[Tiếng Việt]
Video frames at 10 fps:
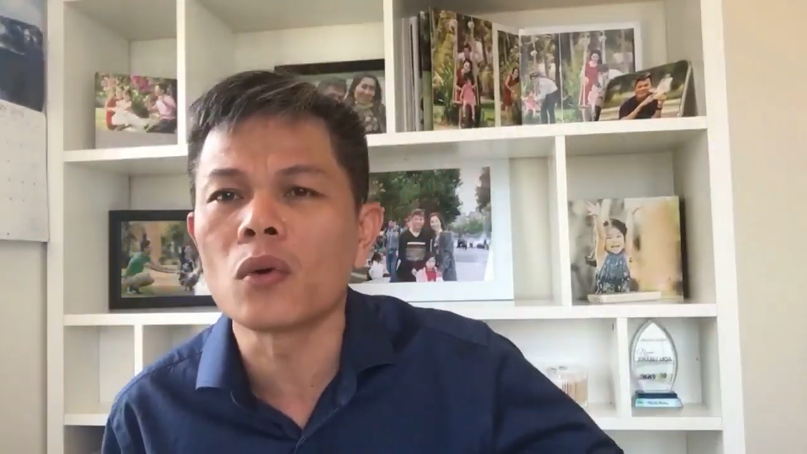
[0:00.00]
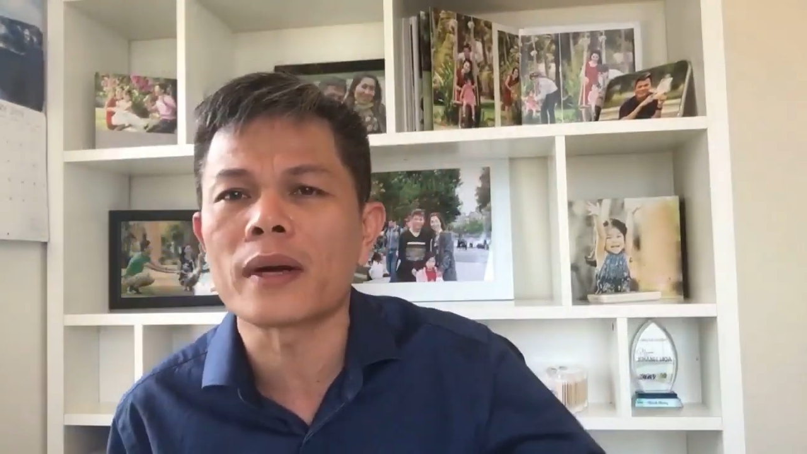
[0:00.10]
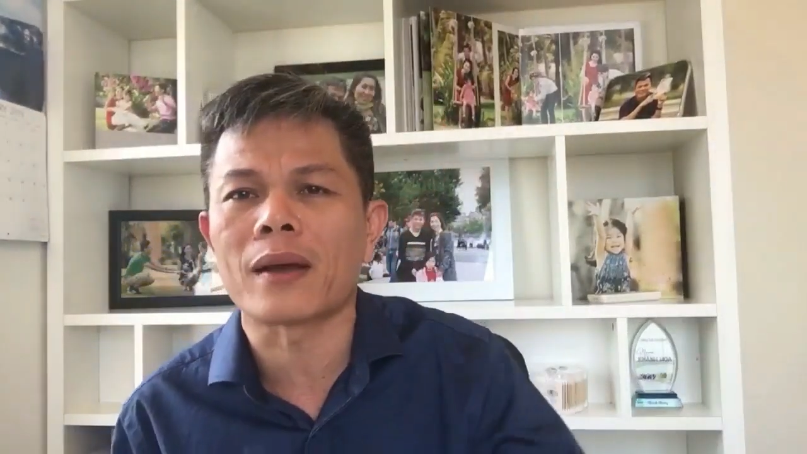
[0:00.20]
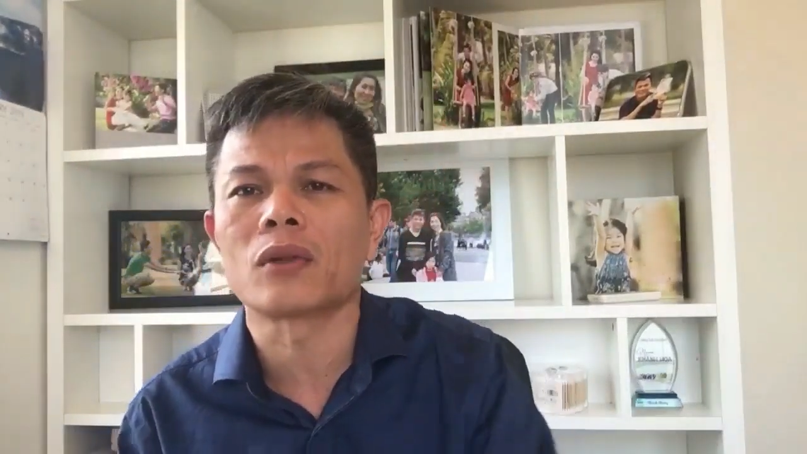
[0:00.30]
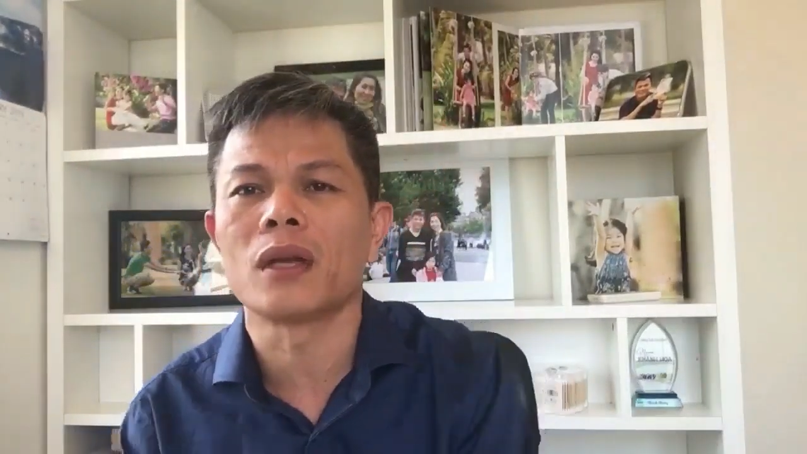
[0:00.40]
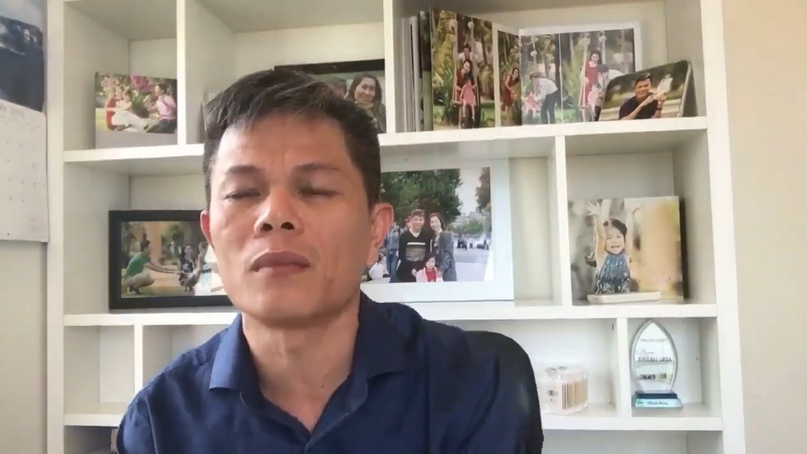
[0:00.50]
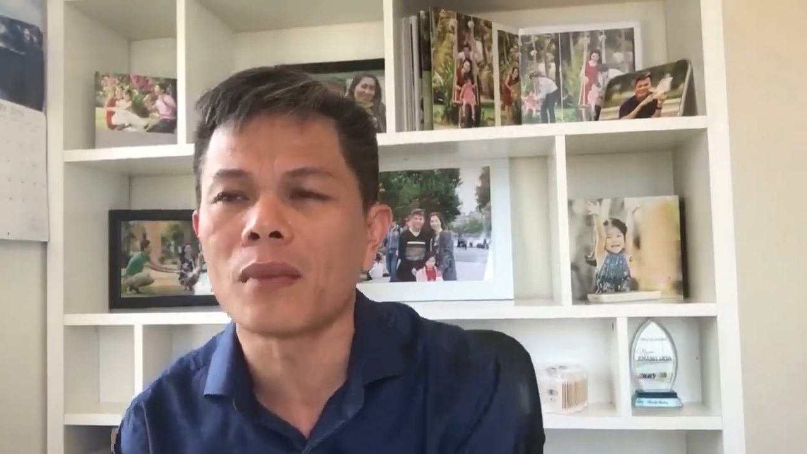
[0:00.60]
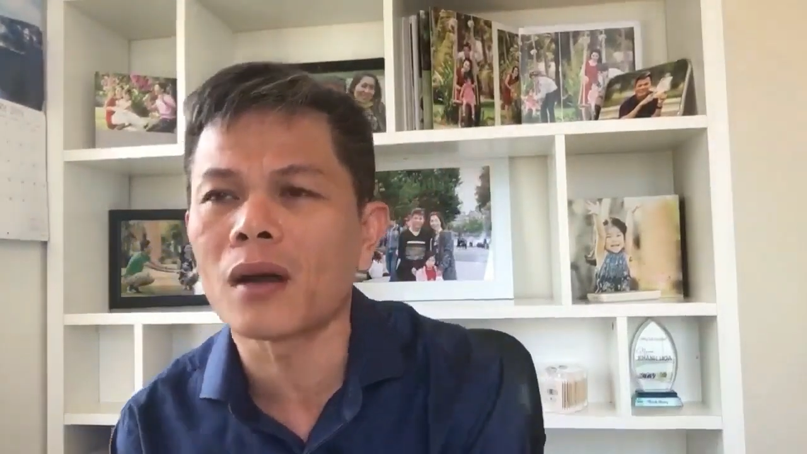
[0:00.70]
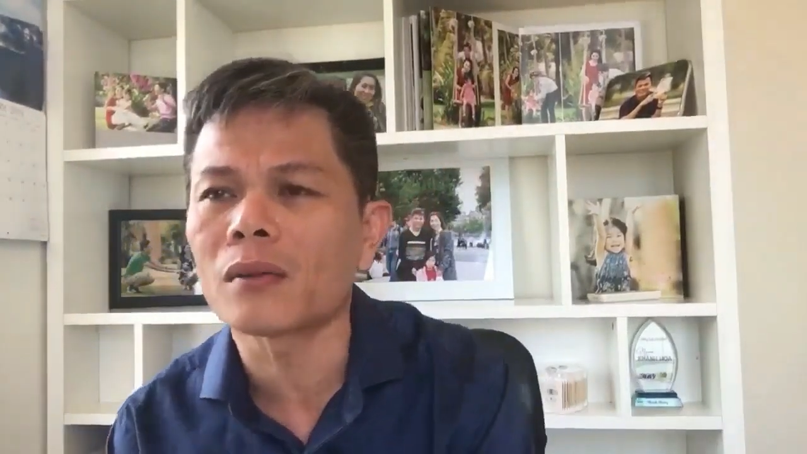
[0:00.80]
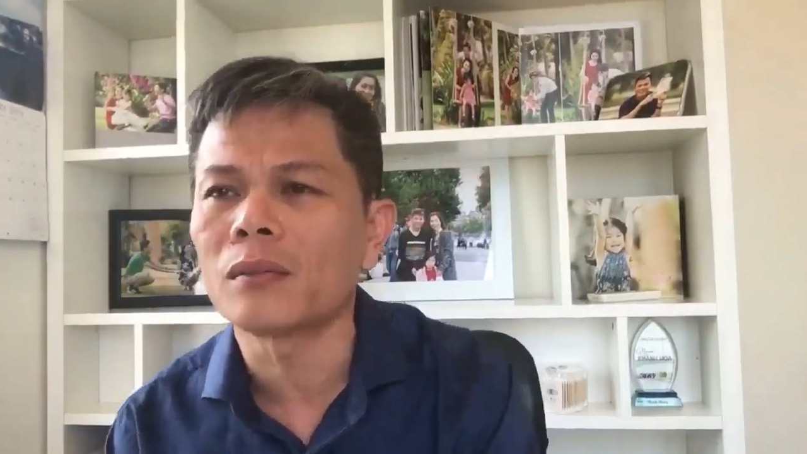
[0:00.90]
cũng nào thì
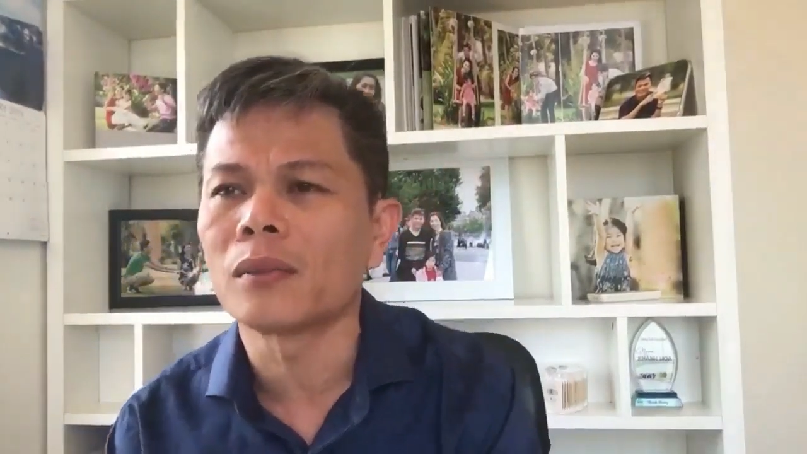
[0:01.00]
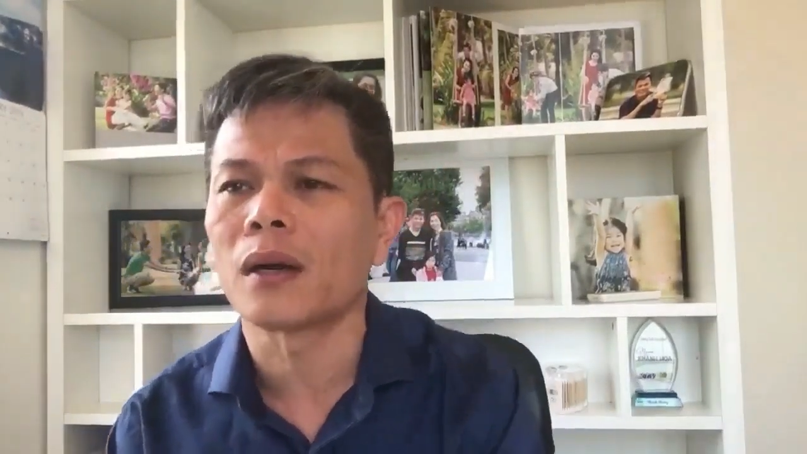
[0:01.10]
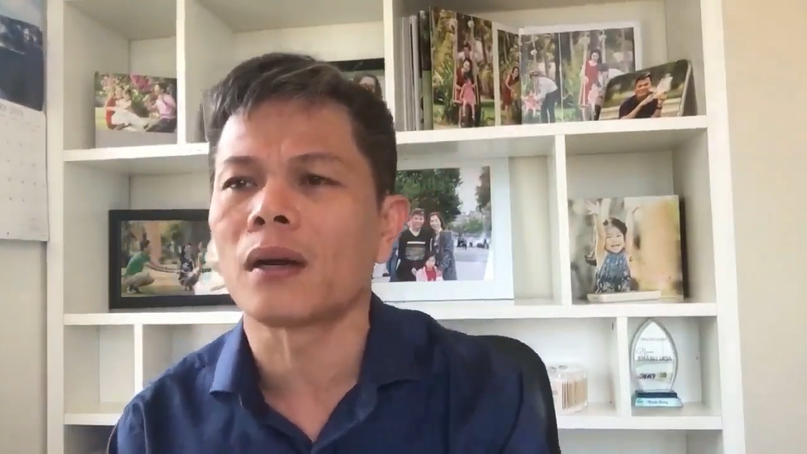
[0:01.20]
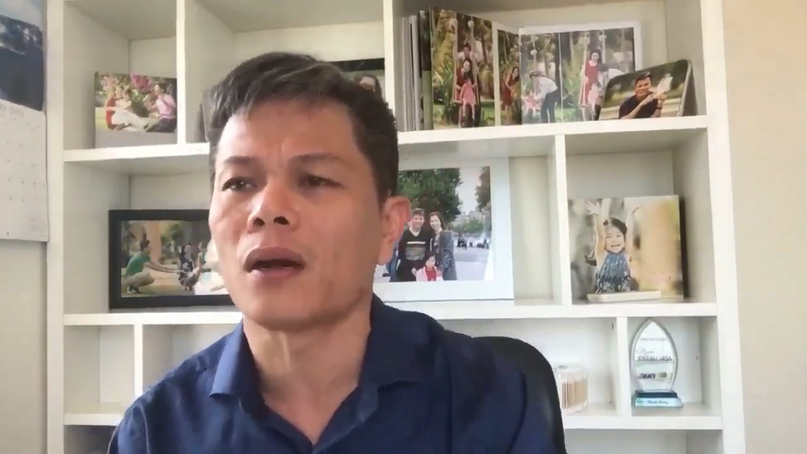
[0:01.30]
inbox à,